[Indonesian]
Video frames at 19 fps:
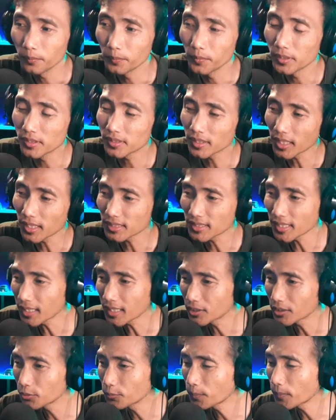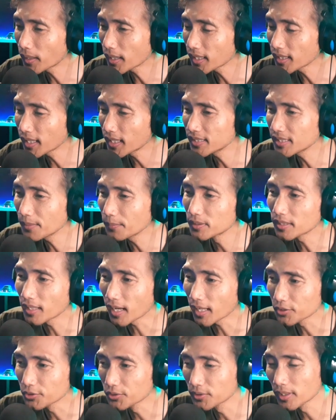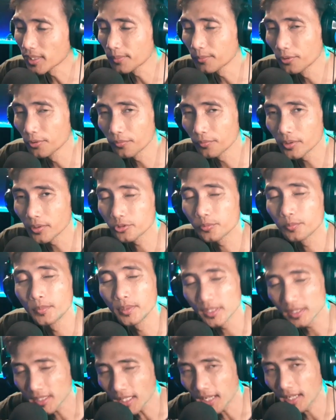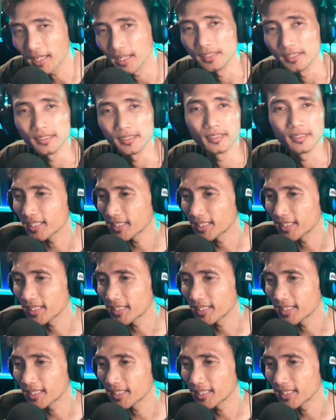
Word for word: bisa satu menit aja bisa langsung seribu views bisa guys